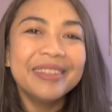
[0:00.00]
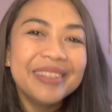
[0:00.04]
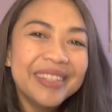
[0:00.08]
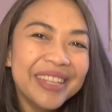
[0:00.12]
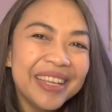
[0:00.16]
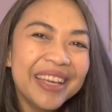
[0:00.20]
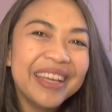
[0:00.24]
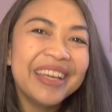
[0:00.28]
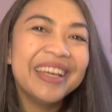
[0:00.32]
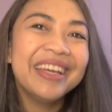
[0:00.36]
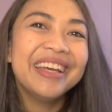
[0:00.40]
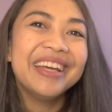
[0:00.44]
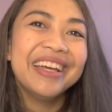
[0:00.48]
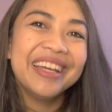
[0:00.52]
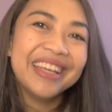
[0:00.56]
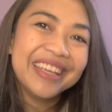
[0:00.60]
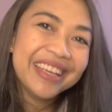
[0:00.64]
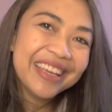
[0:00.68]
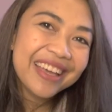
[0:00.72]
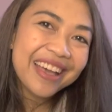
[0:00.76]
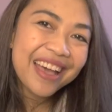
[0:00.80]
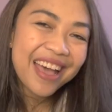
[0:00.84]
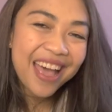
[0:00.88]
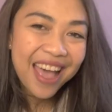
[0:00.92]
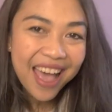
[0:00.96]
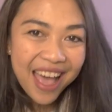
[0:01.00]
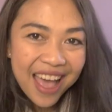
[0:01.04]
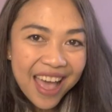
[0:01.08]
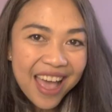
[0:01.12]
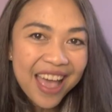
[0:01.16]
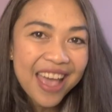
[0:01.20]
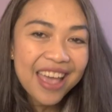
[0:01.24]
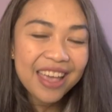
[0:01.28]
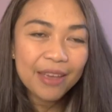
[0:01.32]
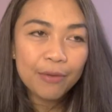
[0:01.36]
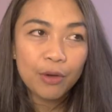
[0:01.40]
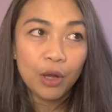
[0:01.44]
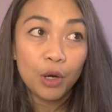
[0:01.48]
ya ya
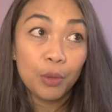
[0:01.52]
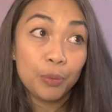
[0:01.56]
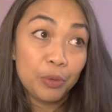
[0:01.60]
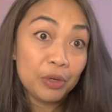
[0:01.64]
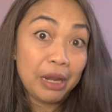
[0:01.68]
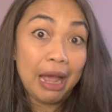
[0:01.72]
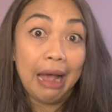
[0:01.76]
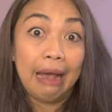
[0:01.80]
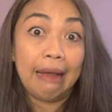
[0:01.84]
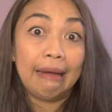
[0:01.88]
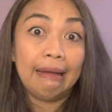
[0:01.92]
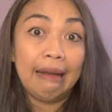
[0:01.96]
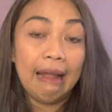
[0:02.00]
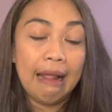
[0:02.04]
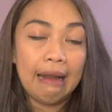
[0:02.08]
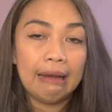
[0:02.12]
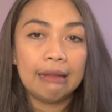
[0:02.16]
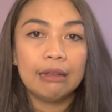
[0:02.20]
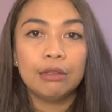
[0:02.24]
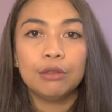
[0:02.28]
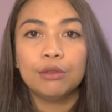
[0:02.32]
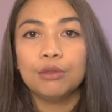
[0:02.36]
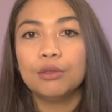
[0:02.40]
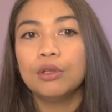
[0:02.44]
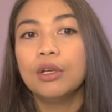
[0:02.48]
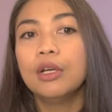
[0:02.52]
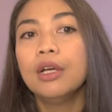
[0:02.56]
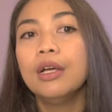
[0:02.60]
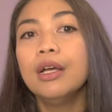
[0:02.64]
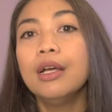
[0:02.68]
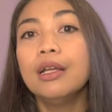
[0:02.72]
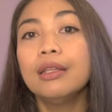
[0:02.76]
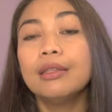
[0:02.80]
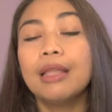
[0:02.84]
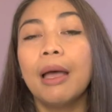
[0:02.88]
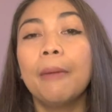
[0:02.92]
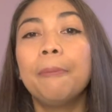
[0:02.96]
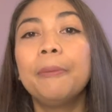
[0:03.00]
hai walaupun nggak kenal gitu
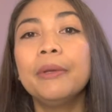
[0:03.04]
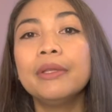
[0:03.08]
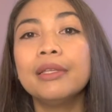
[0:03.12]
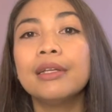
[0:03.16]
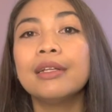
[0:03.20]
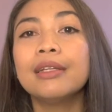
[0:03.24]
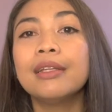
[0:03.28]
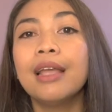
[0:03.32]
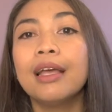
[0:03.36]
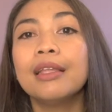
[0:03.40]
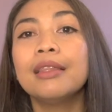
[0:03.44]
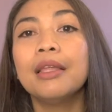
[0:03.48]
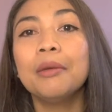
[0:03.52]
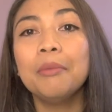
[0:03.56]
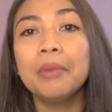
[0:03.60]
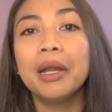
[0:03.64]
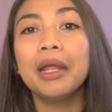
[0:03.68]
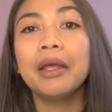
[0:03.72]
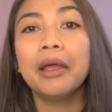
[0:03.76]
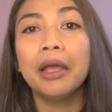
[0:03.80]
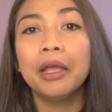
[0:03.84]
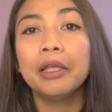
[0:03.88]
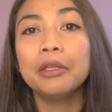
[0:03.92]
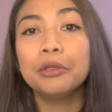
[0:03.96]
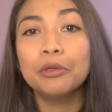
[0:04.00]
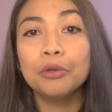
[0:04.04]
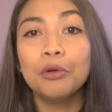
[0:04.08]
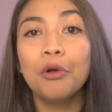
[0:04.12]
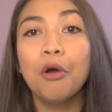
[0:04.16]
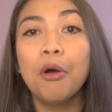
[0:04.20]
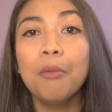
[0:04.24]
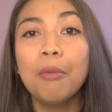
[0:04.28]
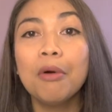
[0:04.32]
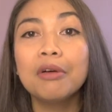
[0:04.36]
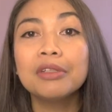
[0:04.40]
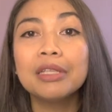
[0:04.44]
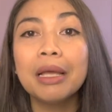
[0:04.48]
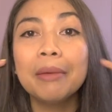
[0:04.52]
tapi ternyata mereka itu
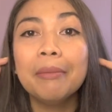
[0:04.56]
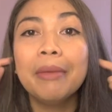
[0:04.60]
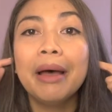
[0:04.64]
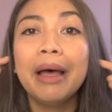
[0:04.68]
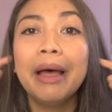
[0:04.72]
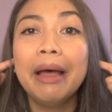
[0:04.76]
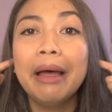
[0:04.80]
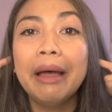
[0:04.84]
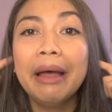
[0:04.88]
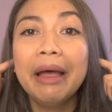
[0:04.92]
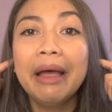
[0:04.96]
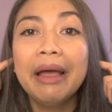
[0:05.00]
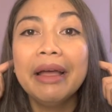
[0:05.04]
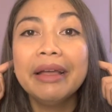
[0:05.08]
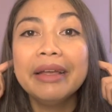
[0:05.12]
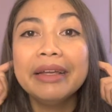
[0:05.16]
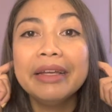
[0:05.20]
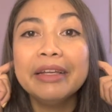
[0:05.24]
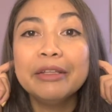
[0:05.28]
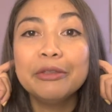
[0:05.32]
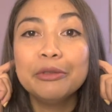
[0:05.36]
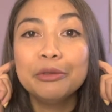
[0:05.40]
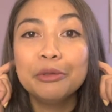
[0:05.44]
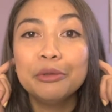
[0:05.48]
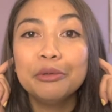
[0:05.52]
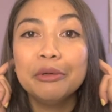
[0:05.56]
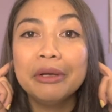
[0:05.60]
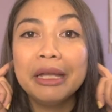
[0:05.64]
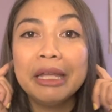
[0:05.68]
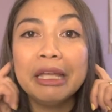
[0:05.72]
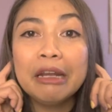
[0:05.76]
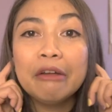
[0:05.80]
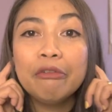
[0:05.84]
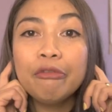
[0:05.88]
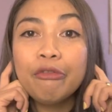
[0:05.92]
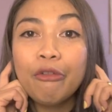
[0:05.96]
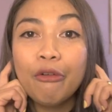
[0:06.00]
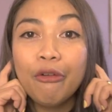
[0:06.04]
ngomong sama itu
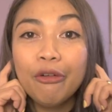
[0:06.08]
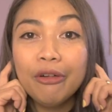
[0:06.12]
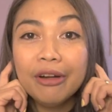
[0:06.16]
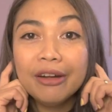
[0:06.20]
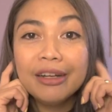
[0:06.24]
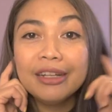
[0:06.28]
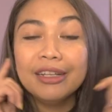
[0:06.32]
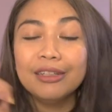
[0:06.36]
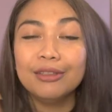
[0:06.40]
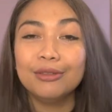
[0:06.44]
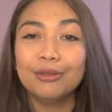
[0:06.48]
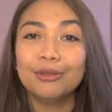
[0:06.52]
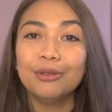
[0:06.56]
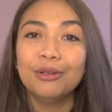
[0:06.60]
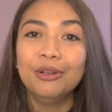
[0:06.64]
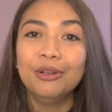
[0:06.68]
earphone gitu